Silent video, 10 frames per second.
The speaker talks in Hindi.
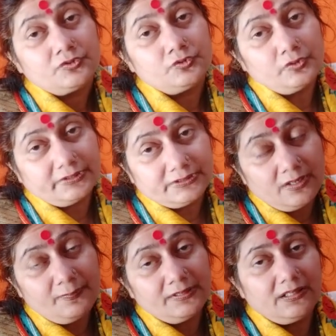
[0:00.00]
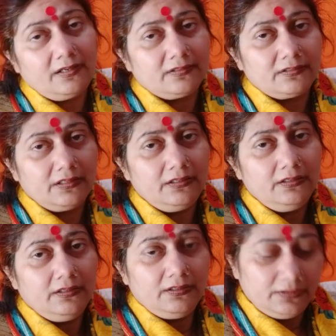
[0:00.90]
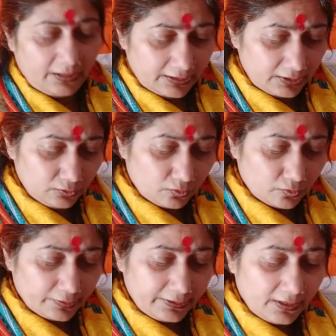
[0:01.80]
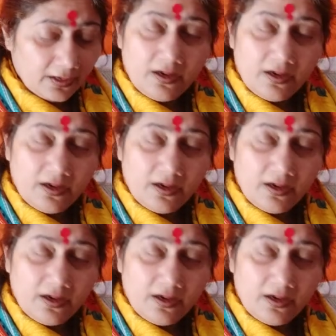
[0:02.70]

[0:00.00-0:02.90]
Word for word: सुरक्षा पर ध्यान दें नहीं तो कोई